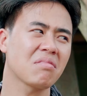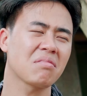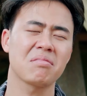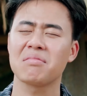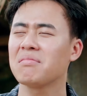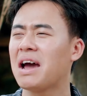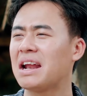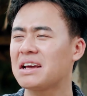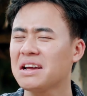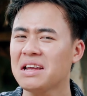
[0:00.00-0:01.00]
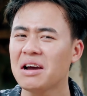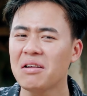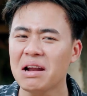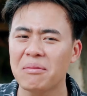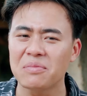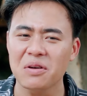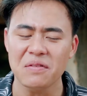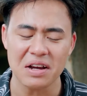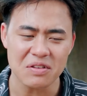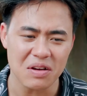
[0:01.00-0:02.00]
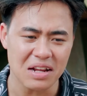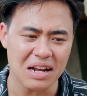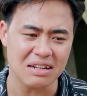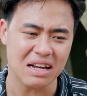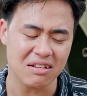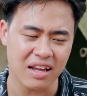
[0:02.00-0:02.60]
ừ, Bạn ấy cứ hiểu lầm tôi về cái chuyện đấy là sao